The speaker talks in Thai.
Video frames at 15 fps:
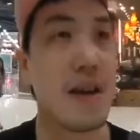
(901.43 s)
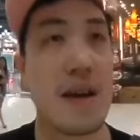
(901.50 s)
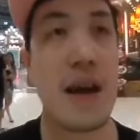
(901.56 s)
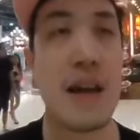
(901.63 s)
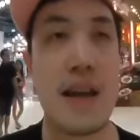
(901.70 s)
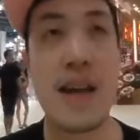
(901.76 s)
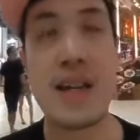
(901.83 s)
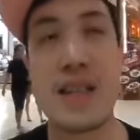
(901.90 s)
อั
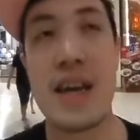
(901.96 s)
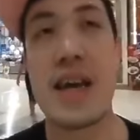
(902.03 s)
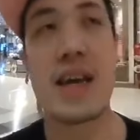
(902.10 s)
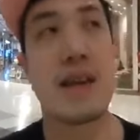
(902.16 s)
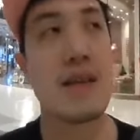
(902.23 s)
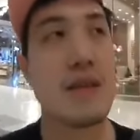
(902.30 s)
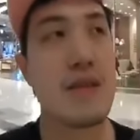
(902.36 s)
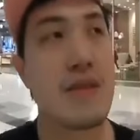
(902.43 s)
นนี้ก็จะเห็น
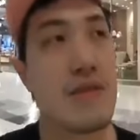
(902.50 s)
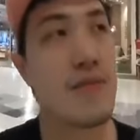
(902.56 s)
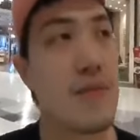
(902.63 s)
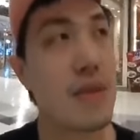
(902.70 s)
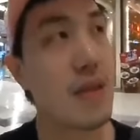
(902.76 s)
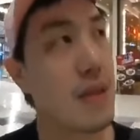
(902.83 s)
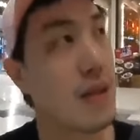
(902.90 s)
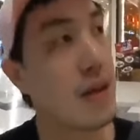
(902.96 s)

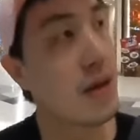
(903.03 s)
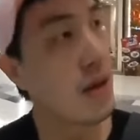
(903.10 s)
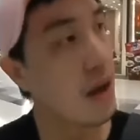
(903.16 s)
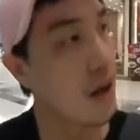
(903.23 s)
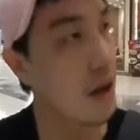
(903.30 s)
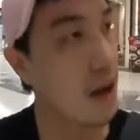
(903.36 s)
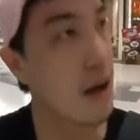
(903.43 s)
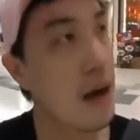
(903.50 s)

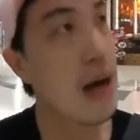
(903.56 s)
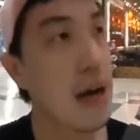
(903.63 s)
ข้าง